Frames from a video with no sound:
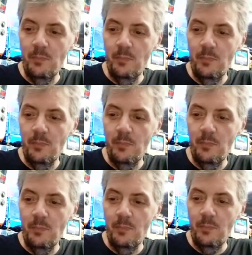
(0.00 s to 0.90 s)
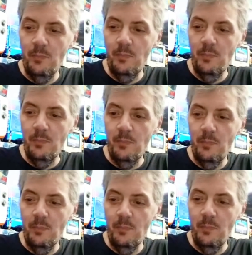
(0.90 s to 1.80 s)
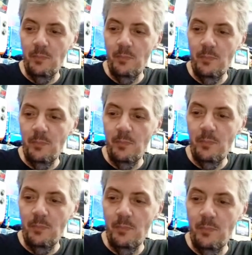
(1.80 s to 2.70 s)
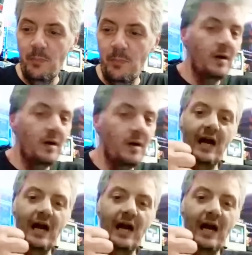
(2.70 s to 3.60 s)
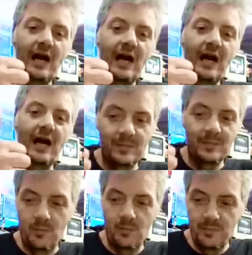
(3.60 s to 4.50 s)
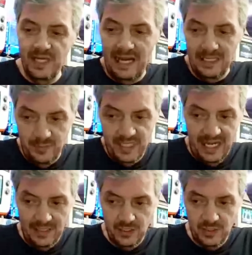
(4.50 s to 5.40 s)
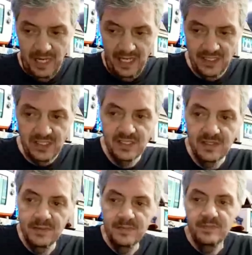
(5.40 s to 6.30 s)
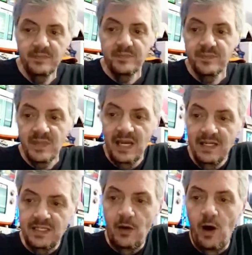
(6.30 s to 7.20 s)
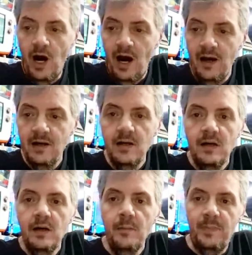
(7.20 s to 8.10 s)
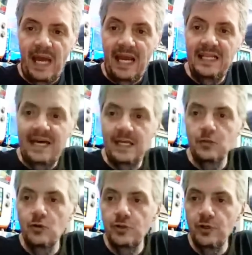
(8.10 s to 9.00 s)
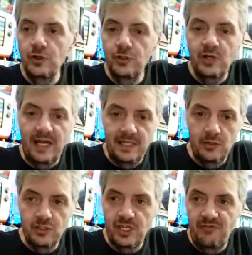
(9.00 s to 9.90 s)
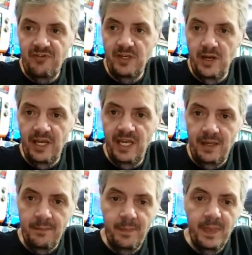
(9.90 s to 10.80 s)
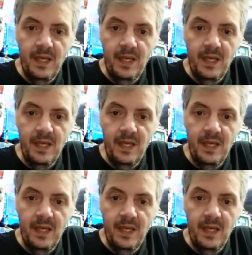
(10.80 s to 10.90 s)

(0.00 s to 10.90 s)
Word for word: Leva hoje. Ah, pra isso não precisava nem de levantar a boca. Bugalu, obrigado, irmão. Obrigado, obrigado demais. Então, ó, pra galera do, do, do canal do Jefinho aí,